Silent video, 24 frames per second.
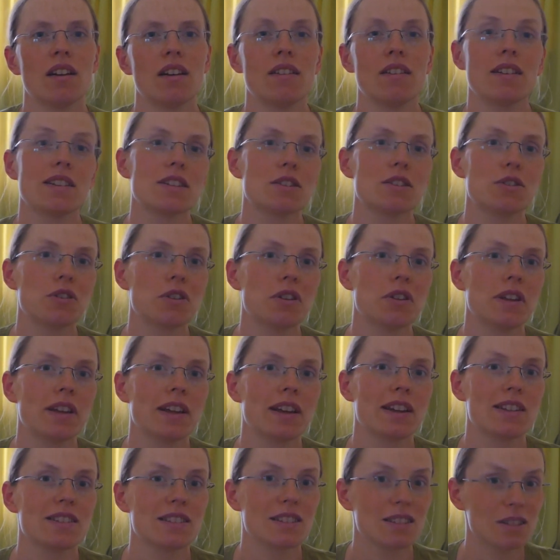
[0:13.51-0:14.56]
Was natürlich nicht
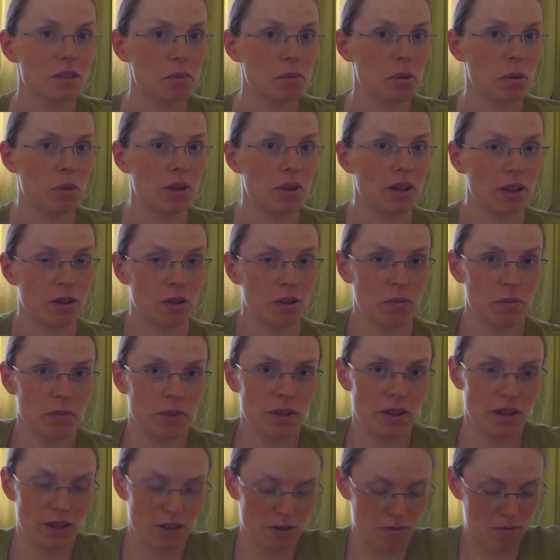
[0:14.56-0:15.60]
heißt, dass das Baby da kommt,
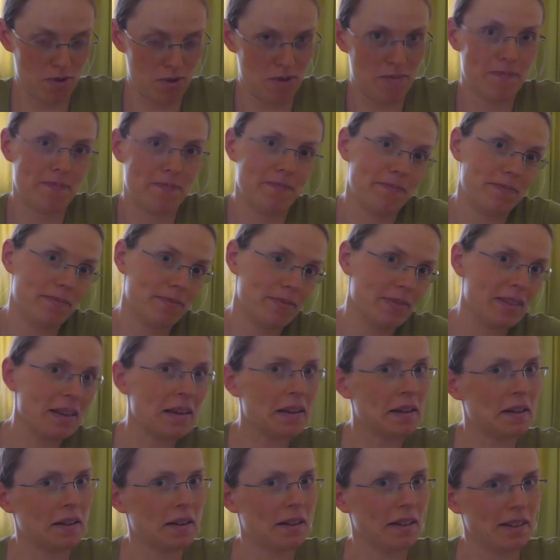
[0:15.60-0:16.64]
ne? aber
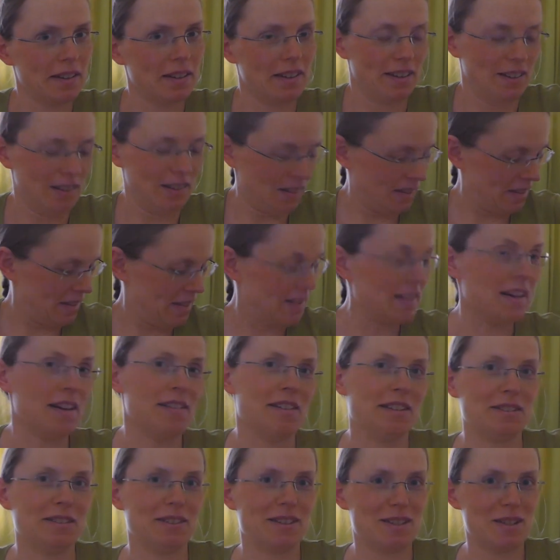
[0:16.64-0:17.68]
die
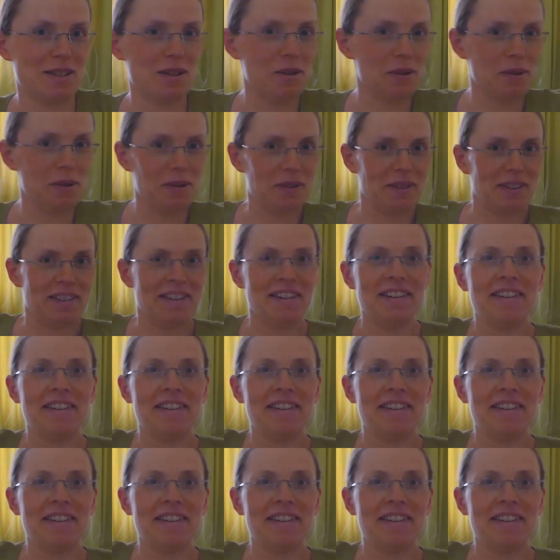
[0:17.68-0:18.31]
Erwartungen sind hoch.